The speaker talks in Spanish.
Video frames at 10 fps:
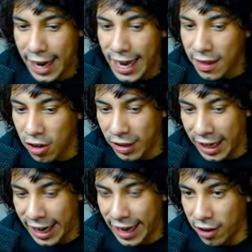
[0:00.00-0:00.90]
Eso es lo
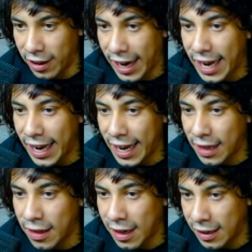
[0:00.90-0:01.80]
que queda, ¿ok? Este
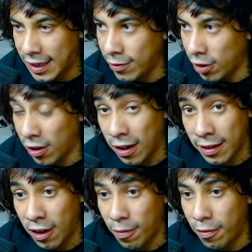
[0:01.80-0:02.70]
es el archivo que los
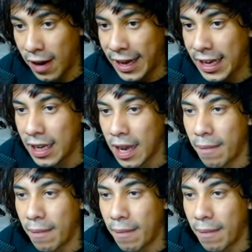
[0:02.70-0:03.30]
tengo por ahí.